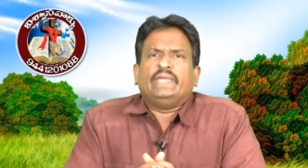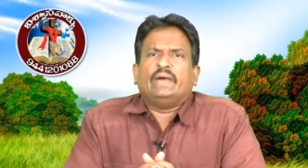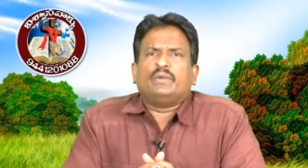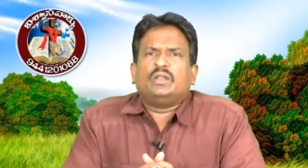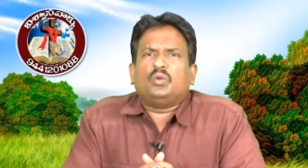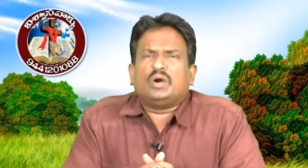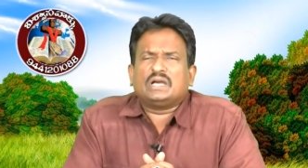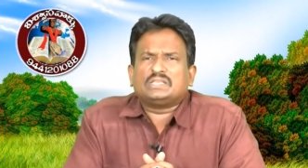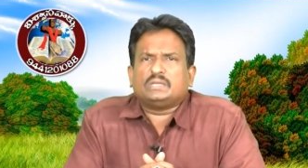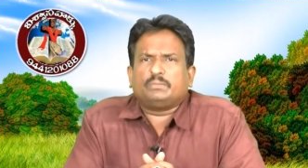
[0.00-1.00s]
ఏమన్నా లోక
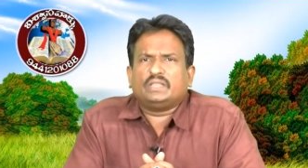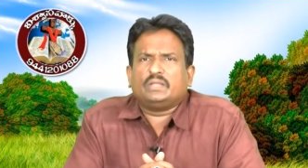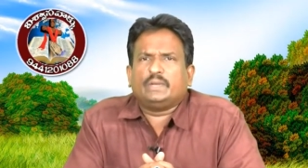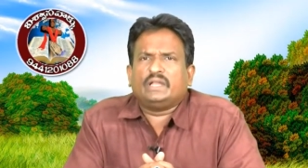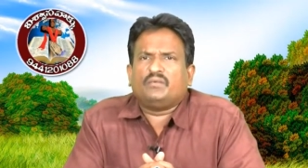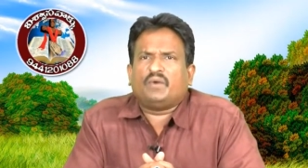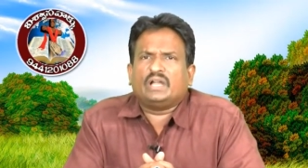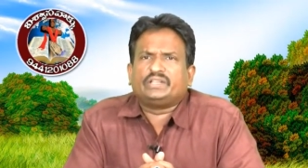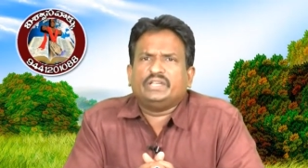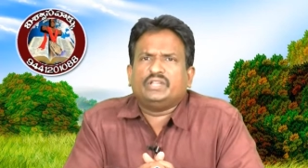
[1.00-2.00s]
సంబంధమైన
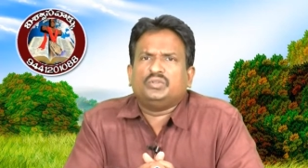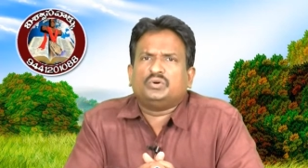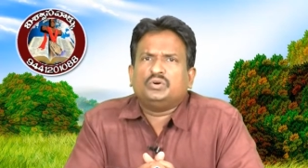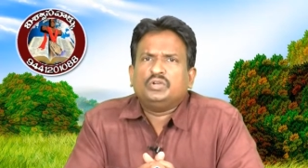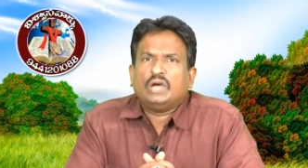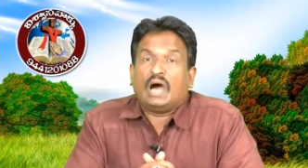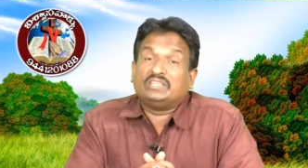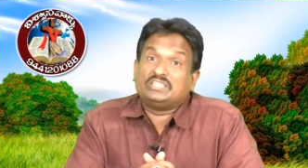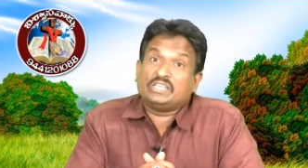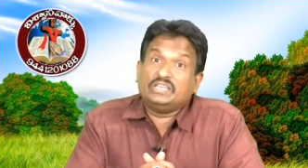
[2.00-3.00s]
వాటి ఎందు
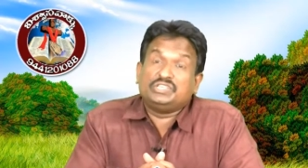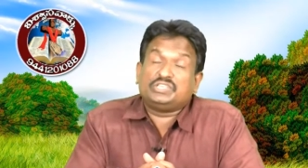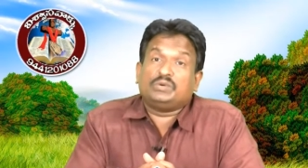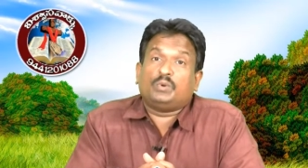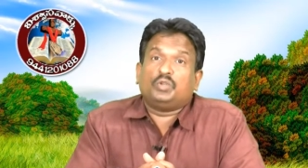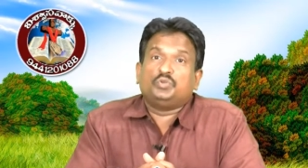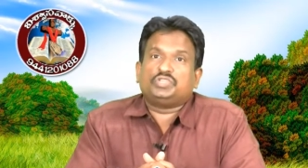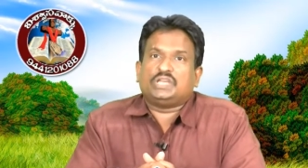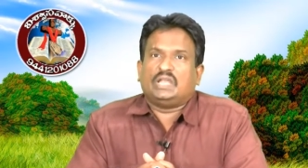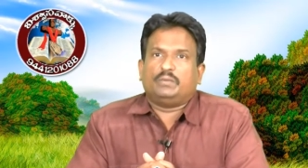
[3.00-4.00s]
అతిశయించే వాళ్ళు
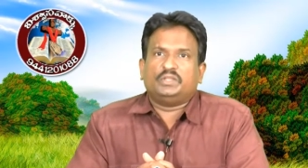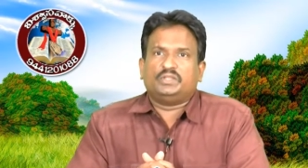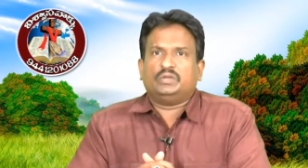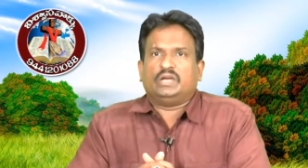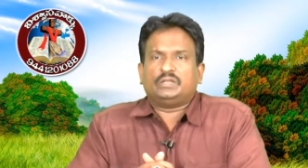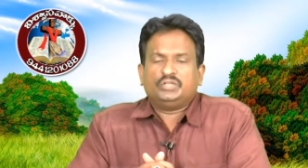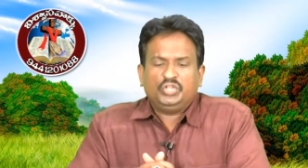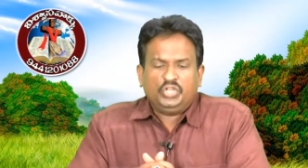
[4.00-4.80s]
చాలామంది ఉన్నారు